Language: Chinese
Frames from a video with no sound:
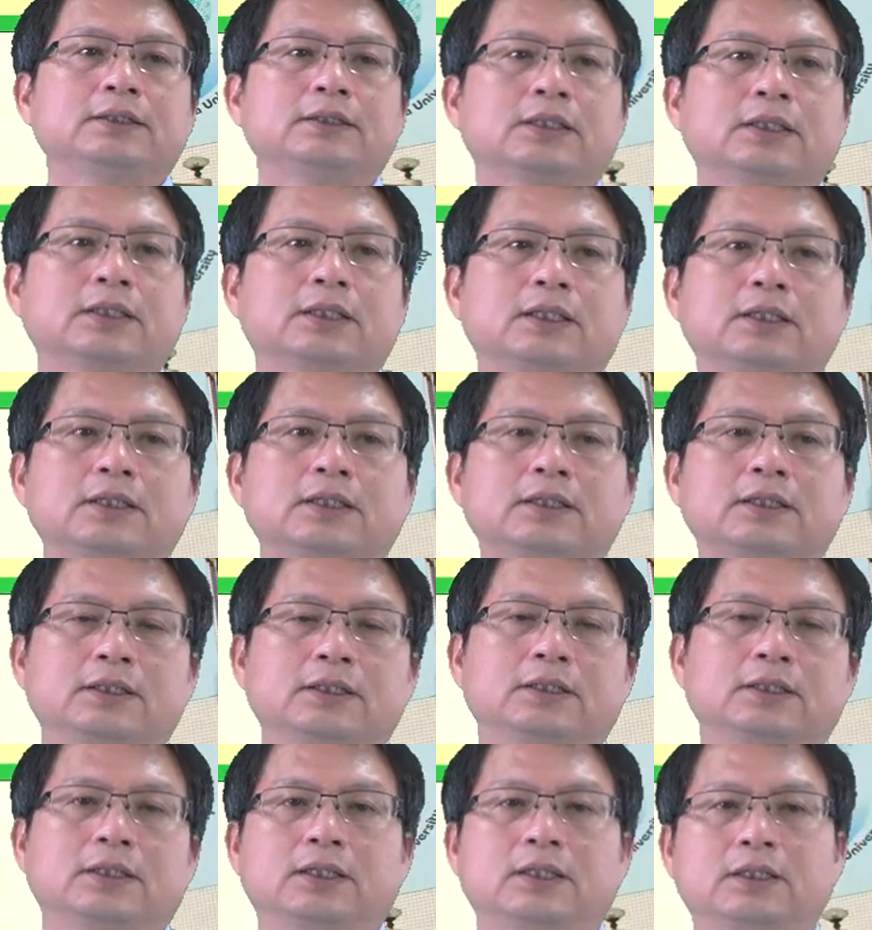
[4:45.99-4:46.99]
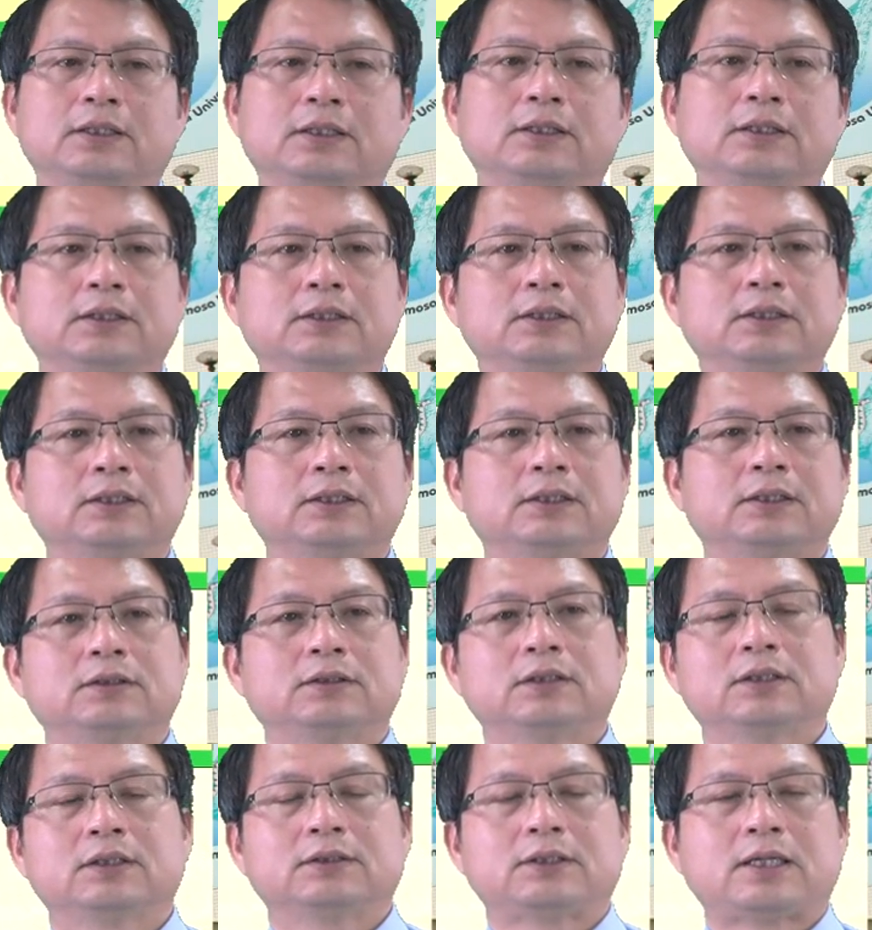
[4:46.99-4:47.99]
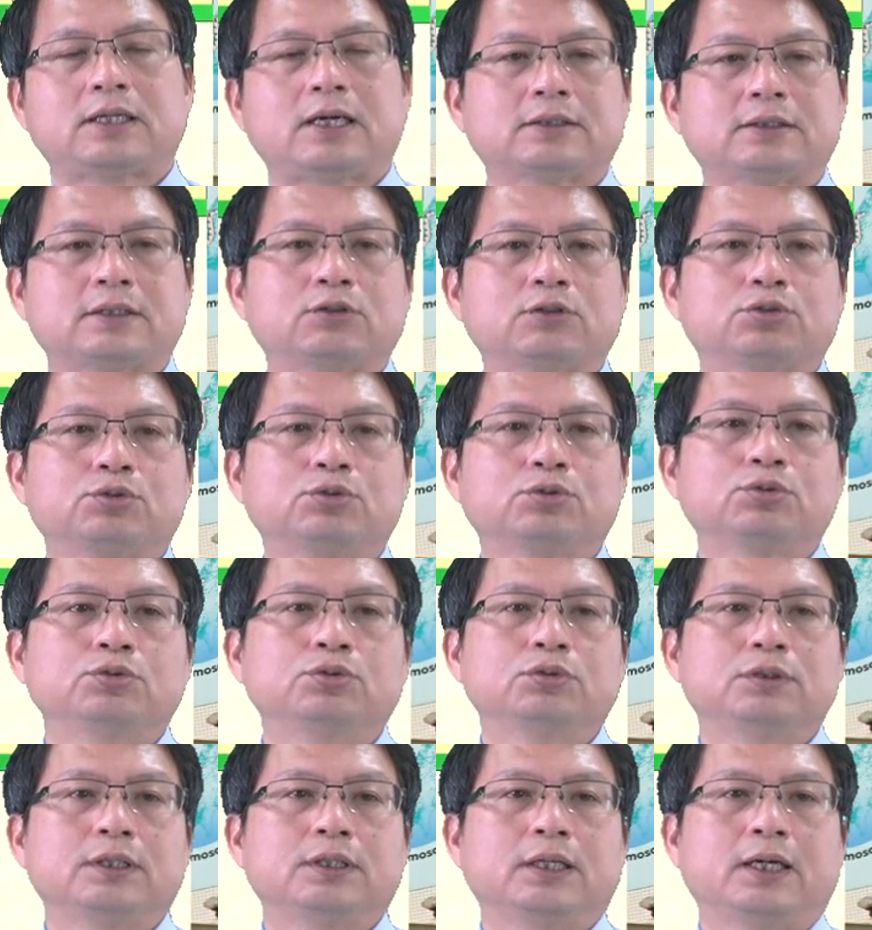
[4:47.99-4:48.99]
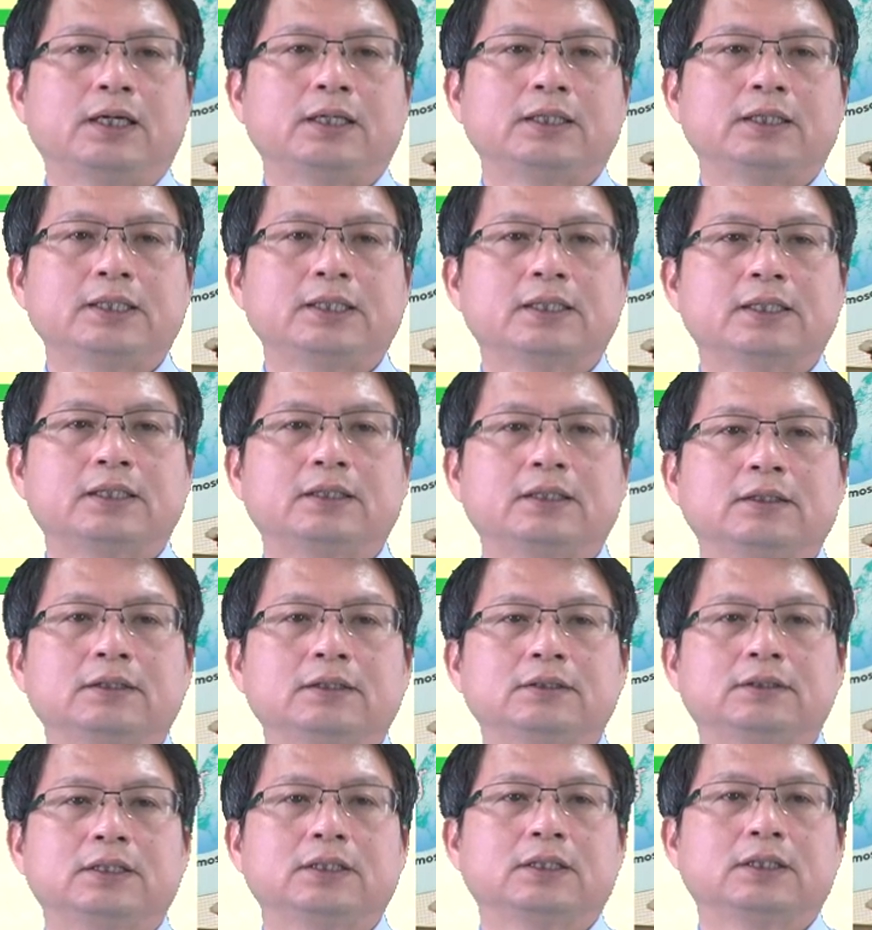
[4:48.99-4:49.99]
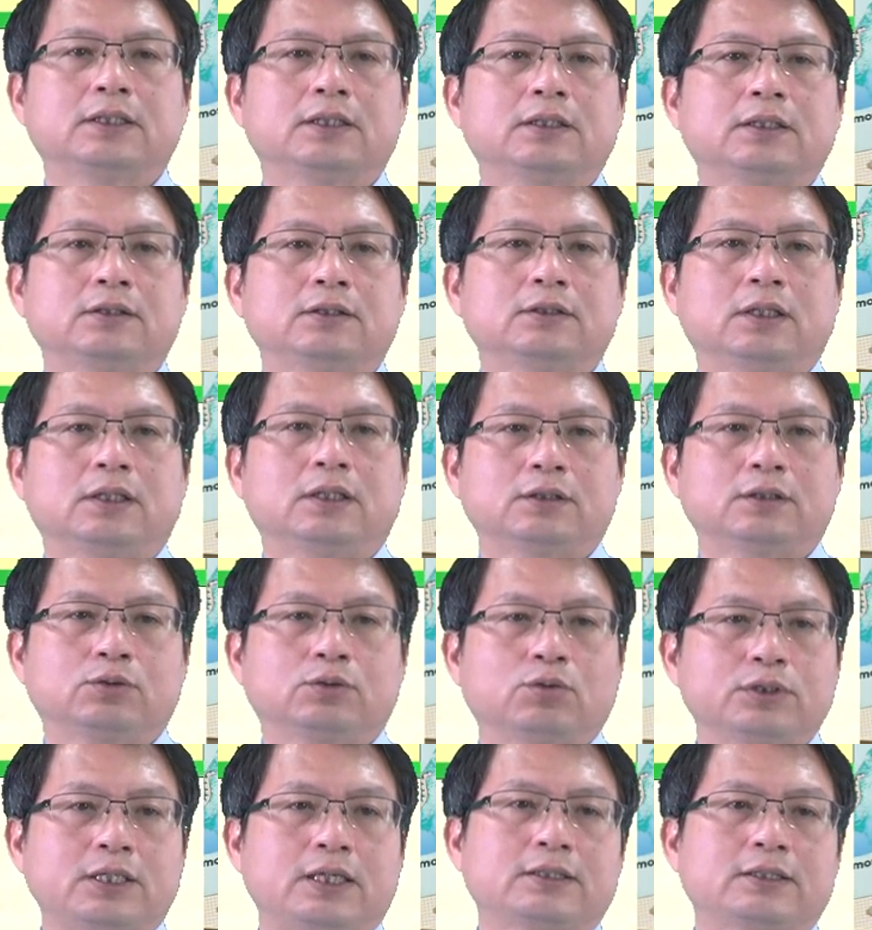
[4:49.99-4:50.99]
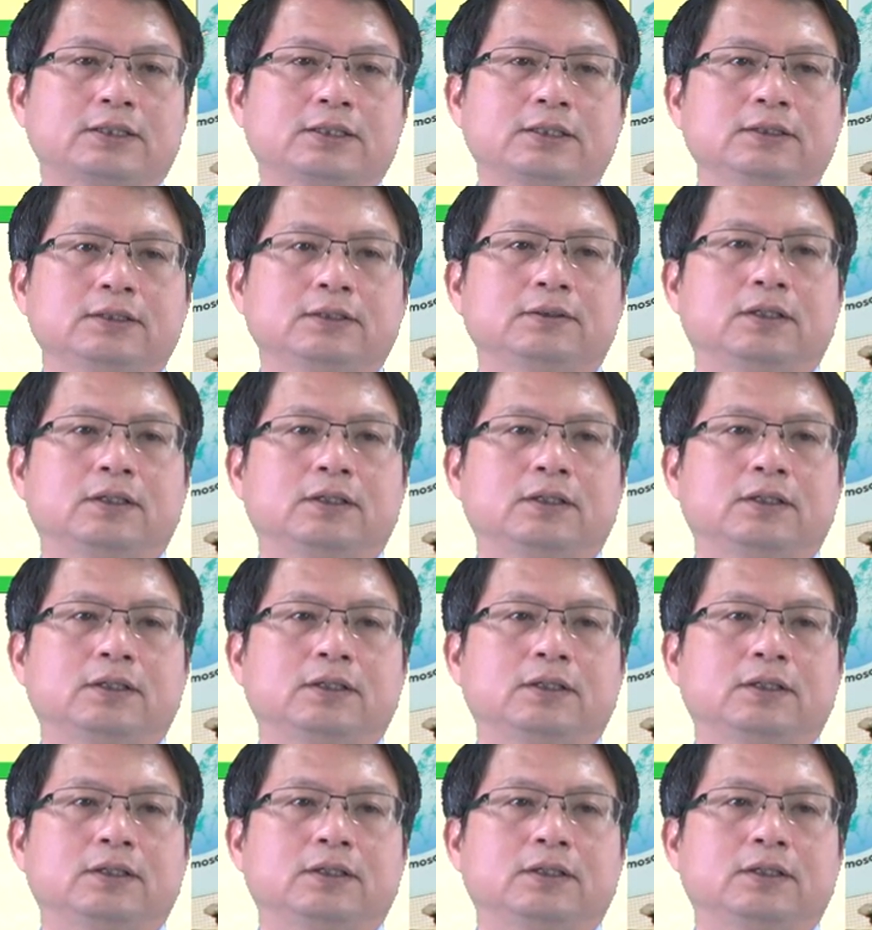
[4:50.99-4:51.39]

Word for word: 这个啊，这个打造出啊一个这个啊多项式，